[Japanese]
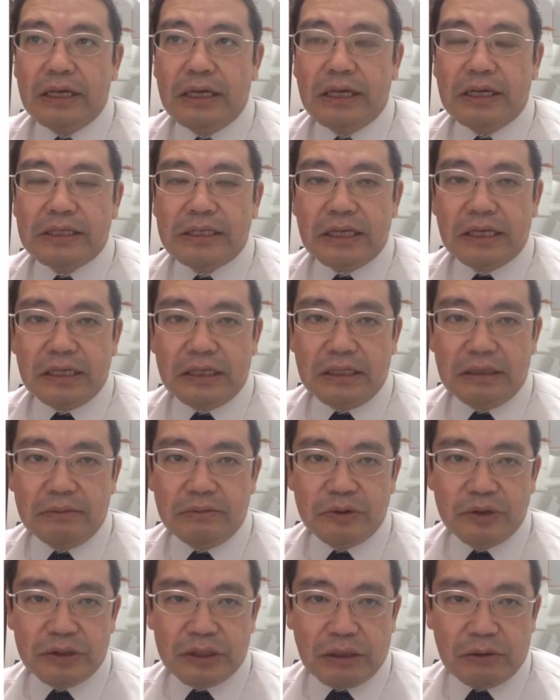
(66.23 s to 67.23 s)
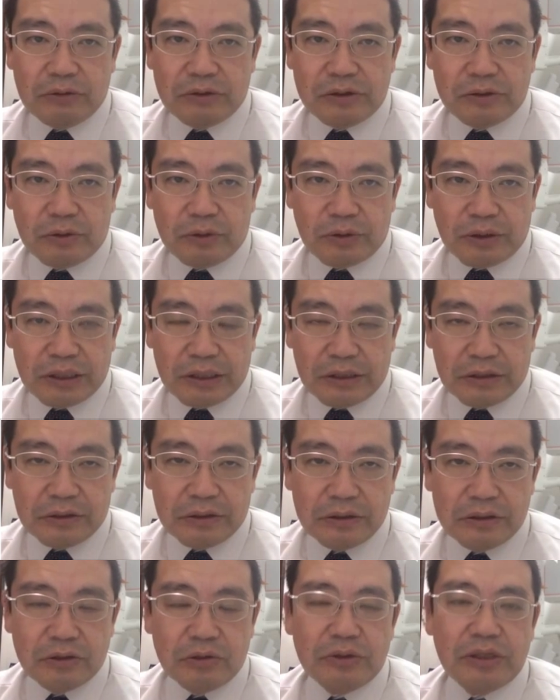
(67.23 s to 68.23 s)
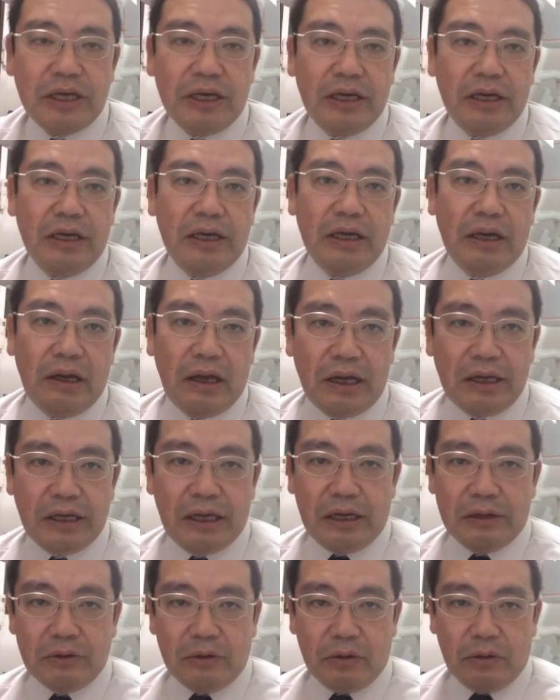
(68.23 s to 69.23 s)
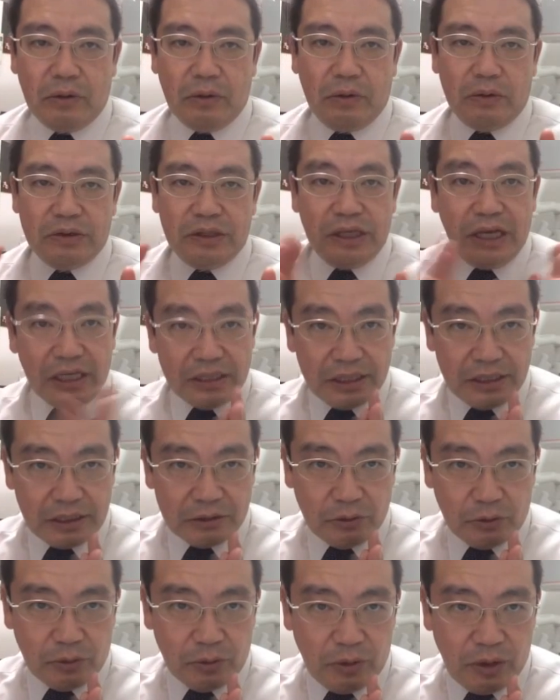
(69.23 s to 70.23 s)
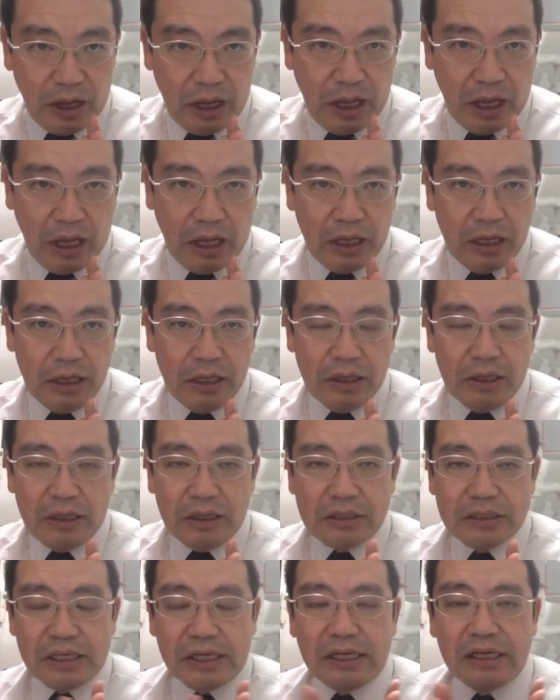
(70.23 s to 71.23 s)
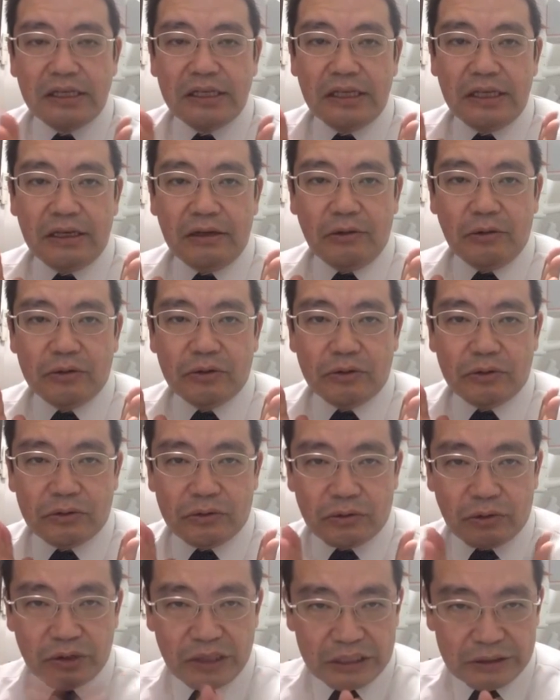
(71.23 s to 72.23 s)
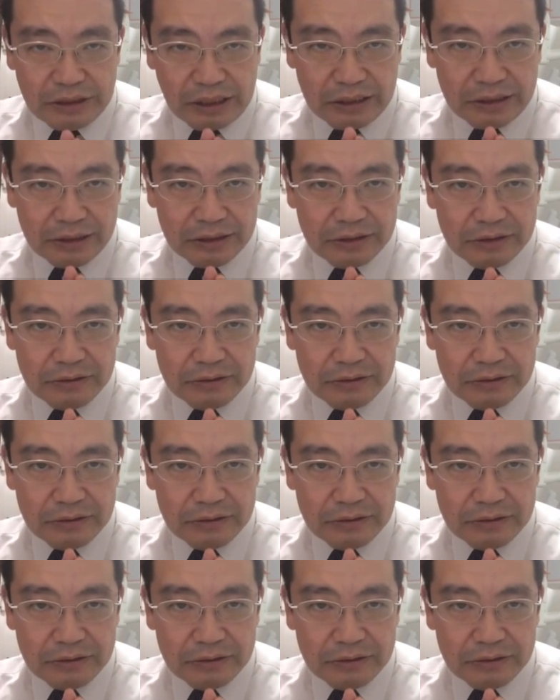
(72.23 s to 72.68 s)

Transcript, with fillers: えー、責任分担をすることができる女性やはりあの苦手なところが責任を取りたくないっ